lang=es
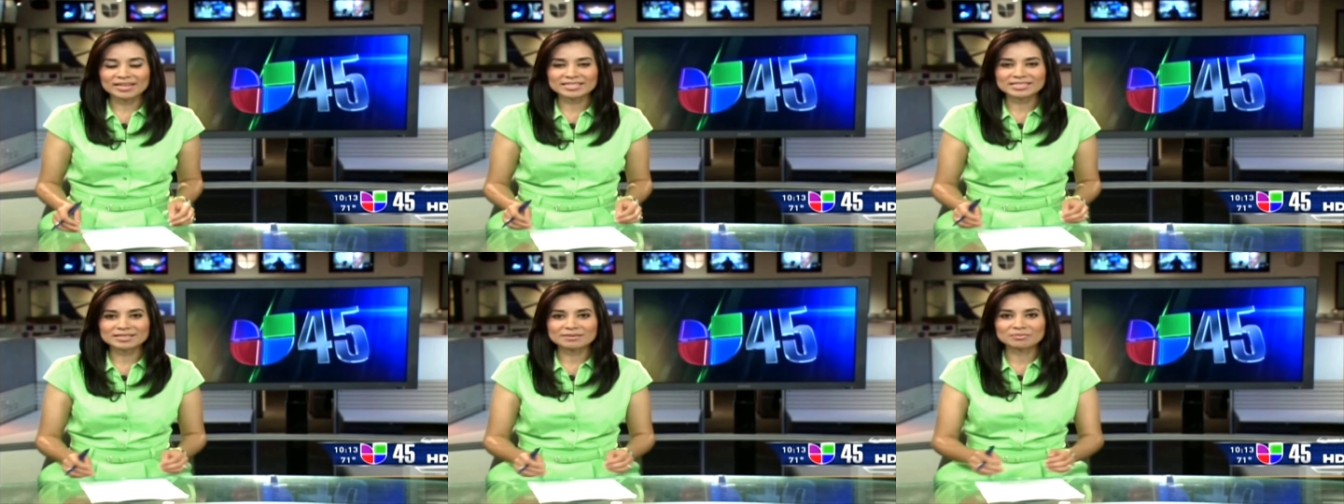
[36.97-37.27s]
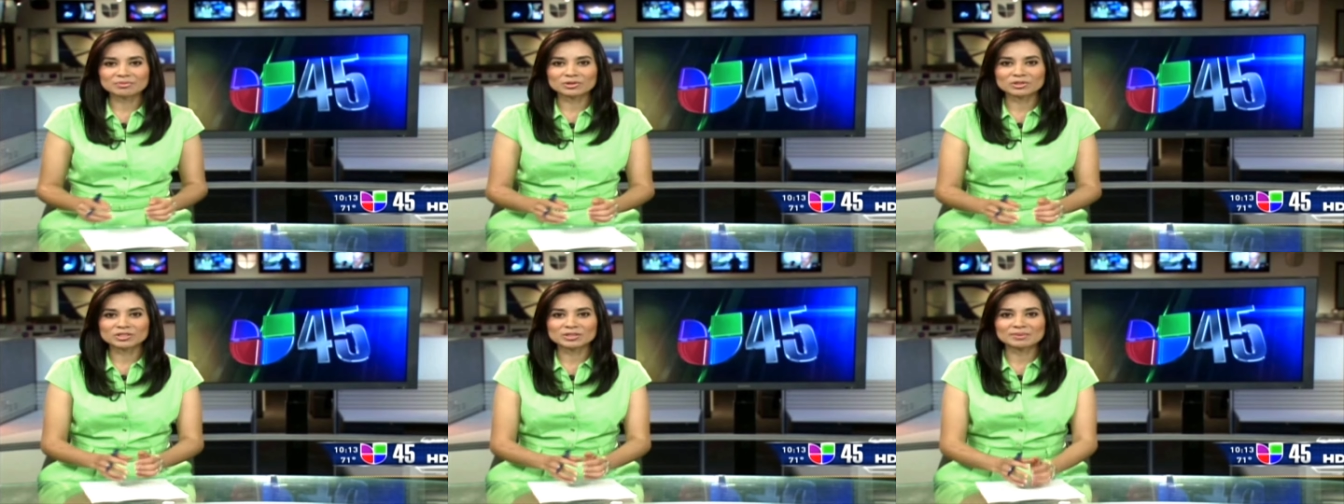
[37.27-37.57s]
que
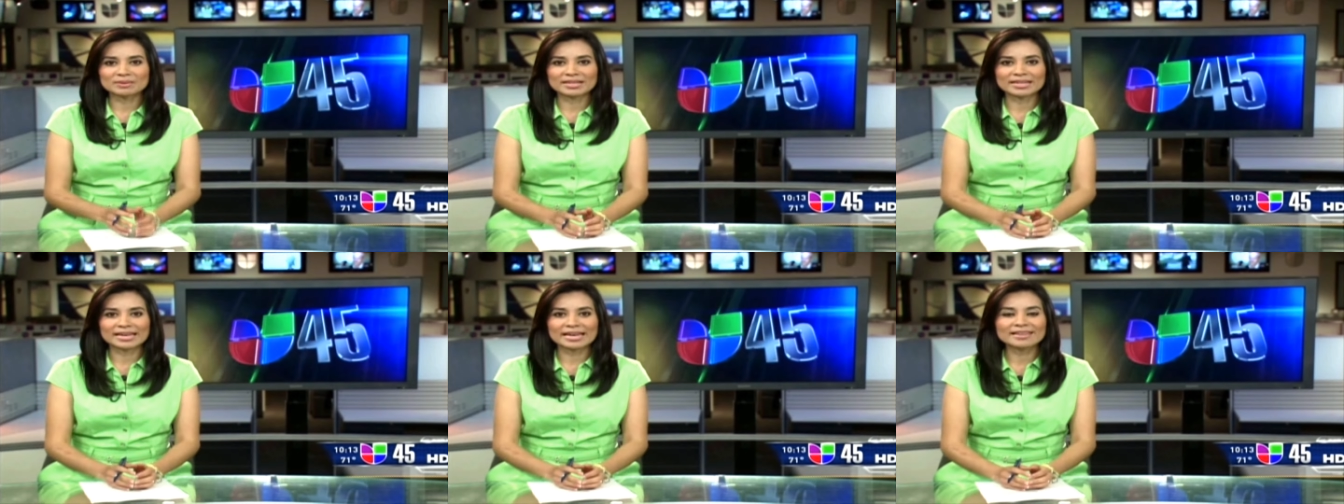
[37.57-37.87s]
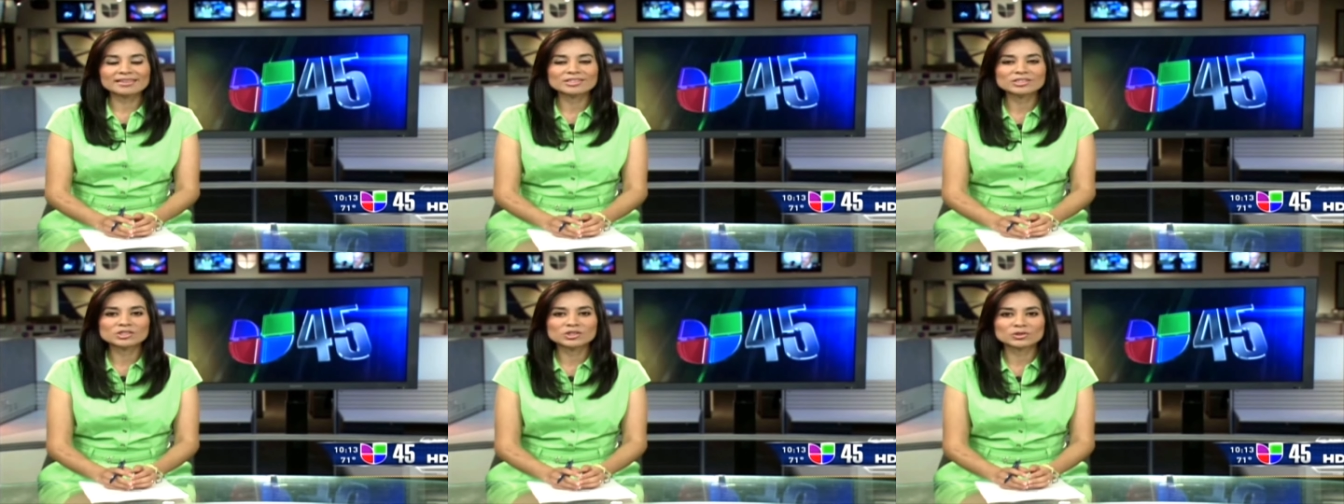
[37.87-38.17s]
hace posible
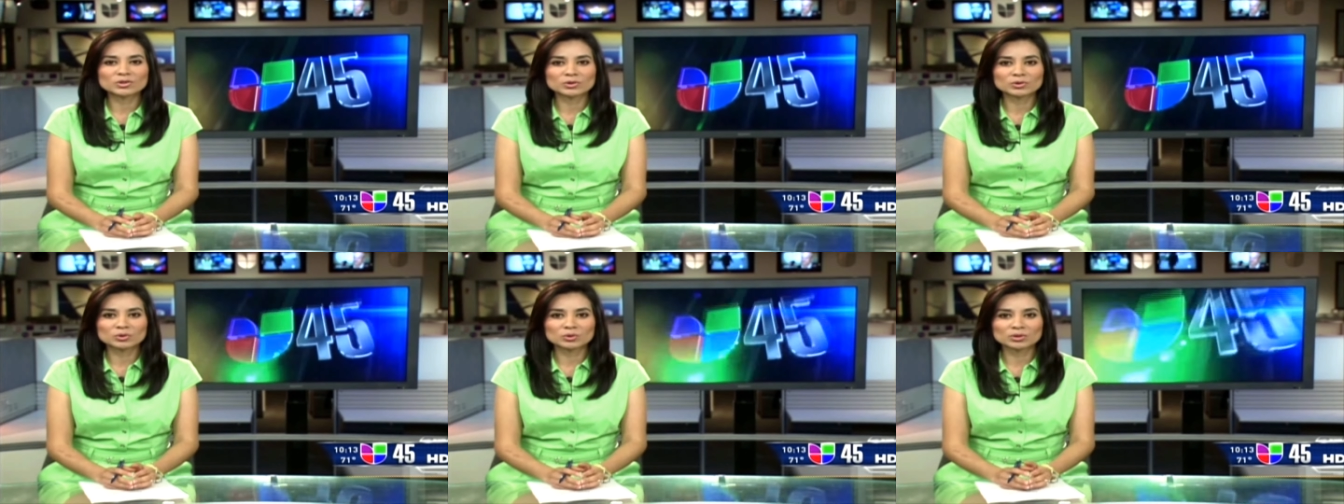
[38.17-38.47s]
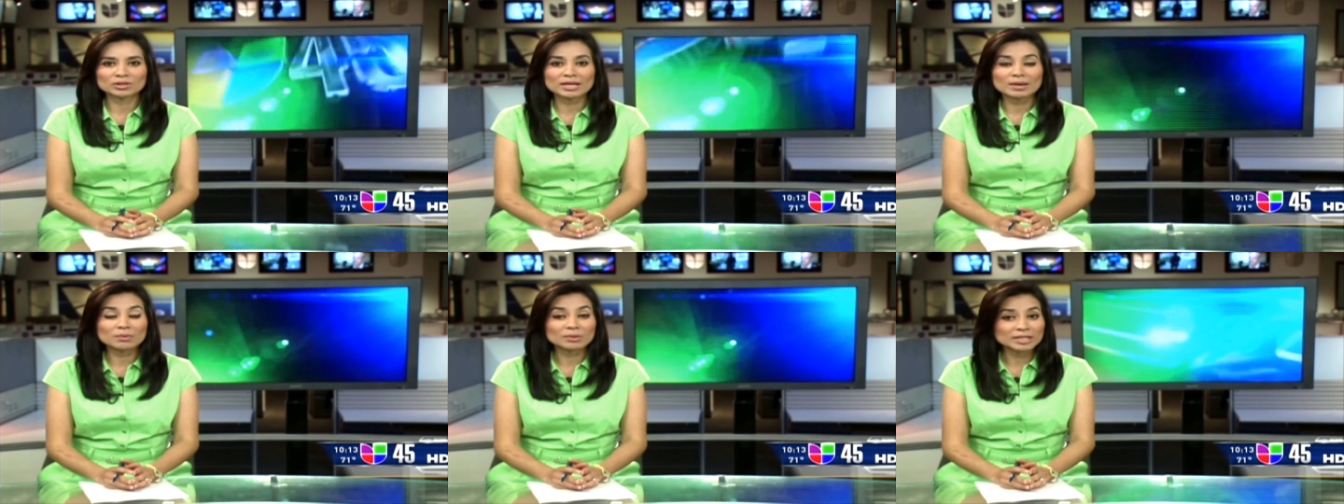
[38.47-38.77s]
Edición
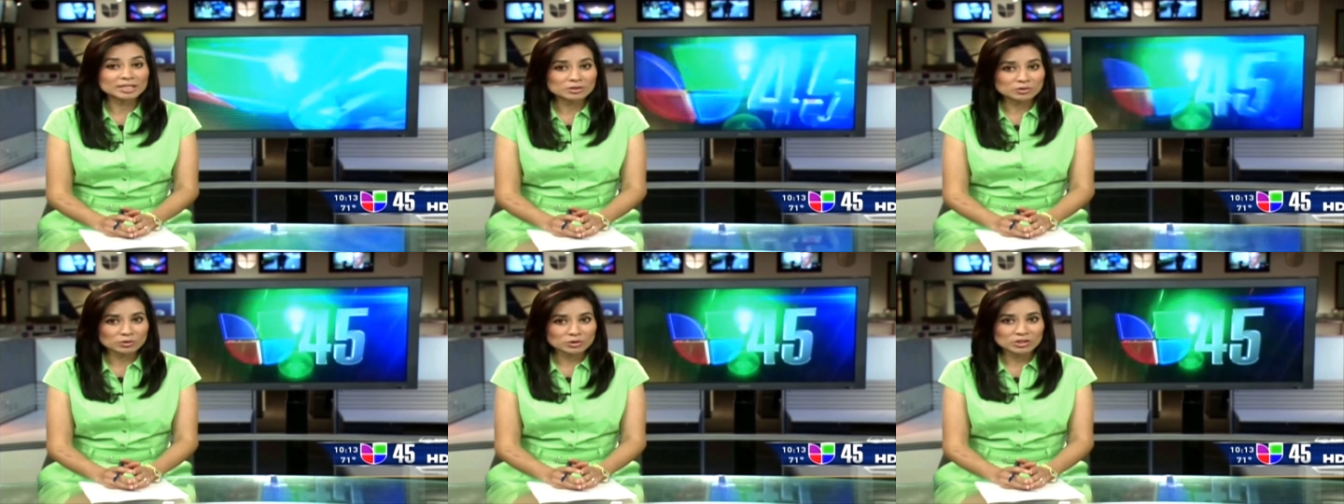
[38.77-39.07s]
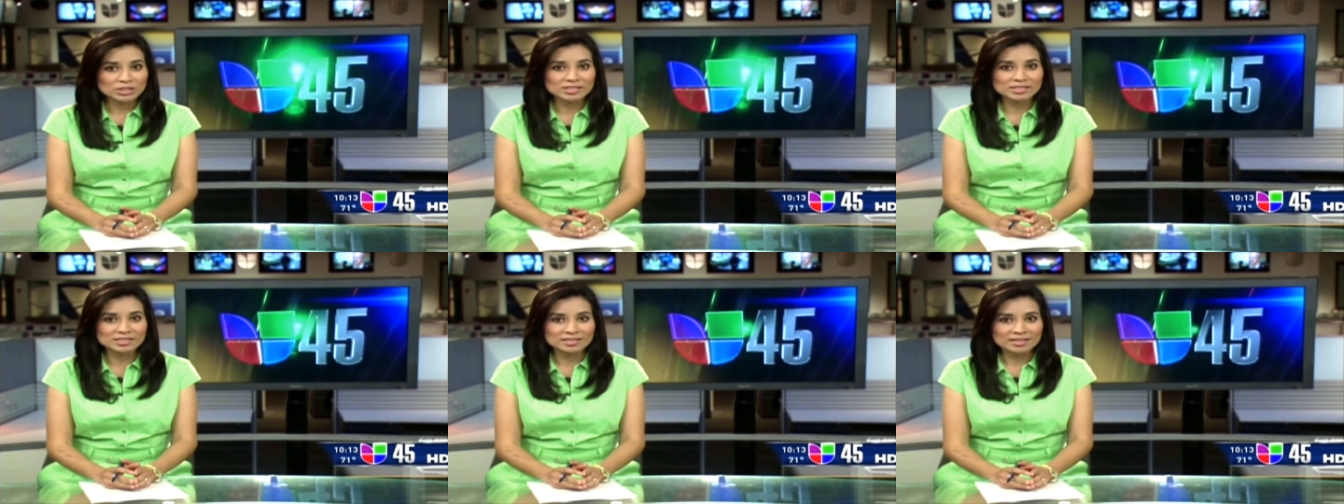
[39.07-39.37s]
Nocturna. Buenas
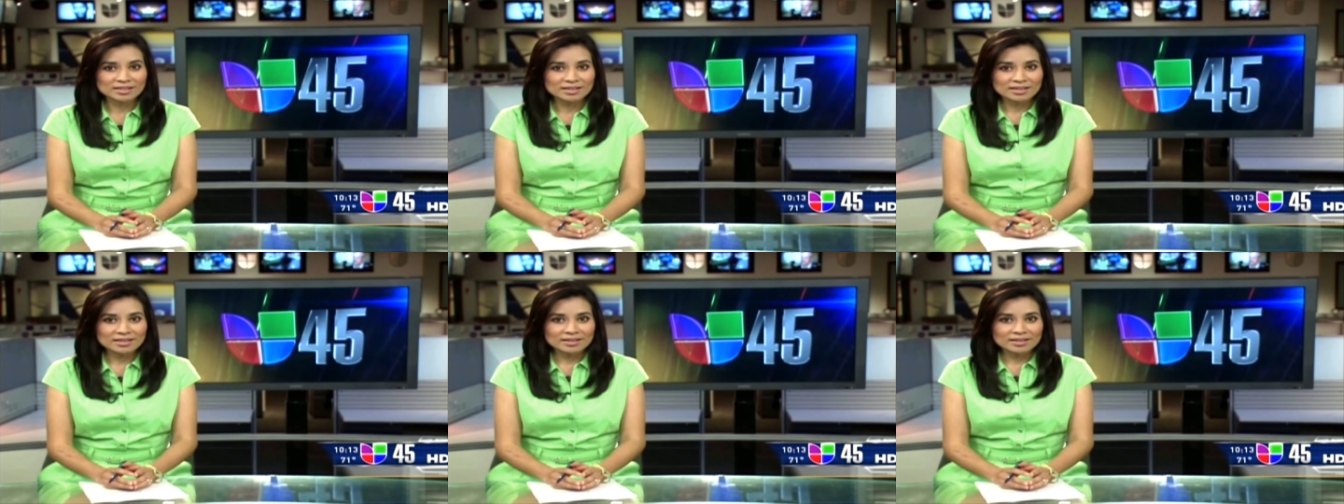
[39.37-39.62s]
noches.